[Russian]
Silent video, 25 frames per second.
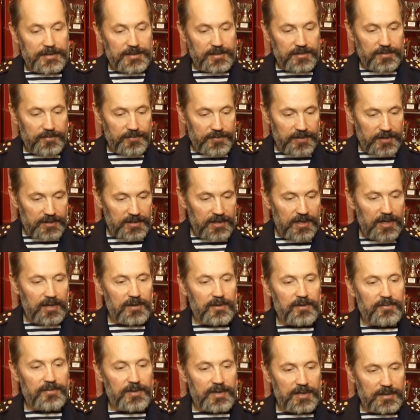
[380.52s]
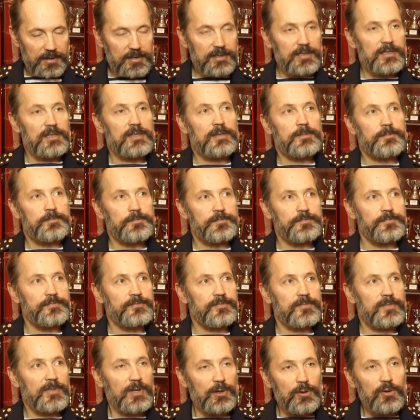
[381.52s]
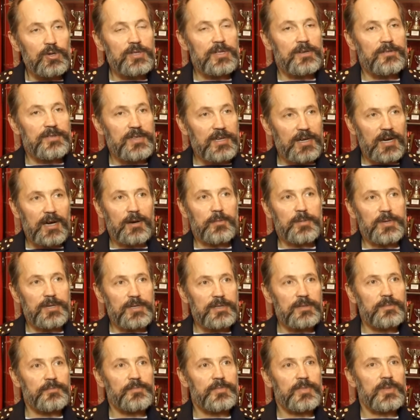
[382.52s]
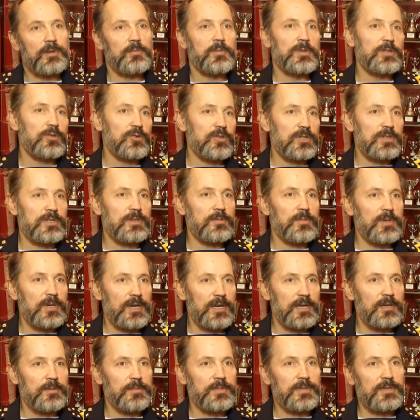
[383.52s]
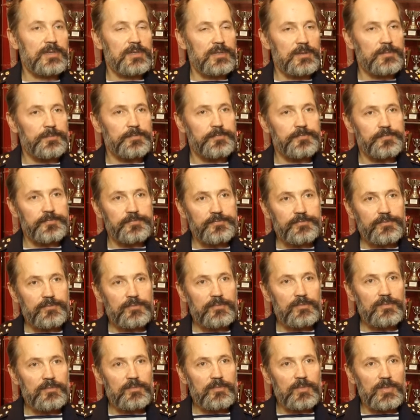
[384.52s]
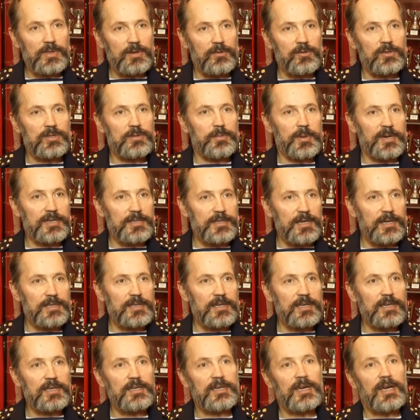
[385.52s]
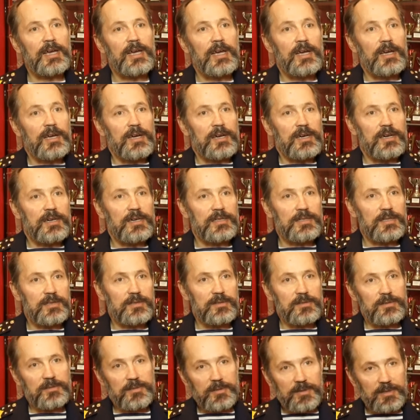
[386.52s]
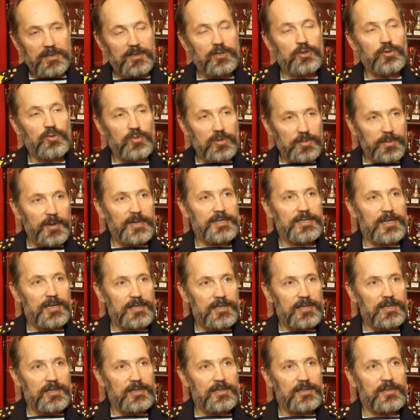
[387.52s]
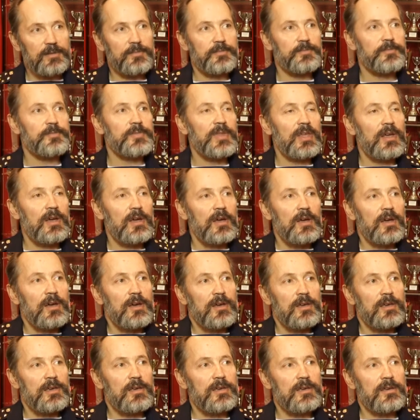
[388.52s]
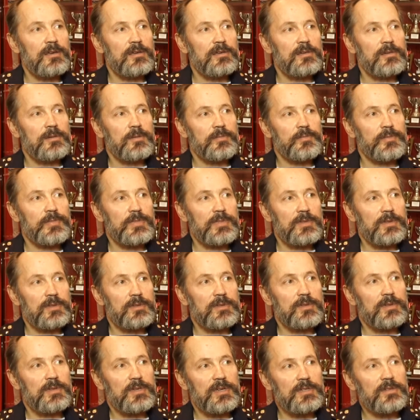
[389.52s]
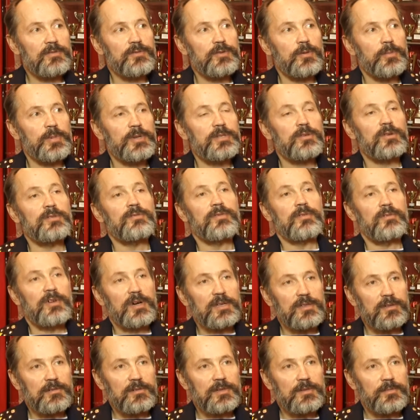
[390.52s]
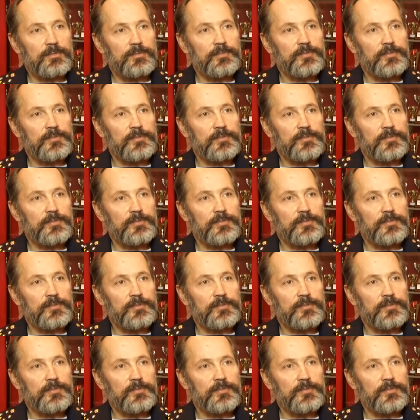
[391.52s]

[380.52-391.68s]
Всегда в конце года, в декабре, мы тоже собираемся, вот спасатели, это к Дню спасателей, и это все происходит в Иваново.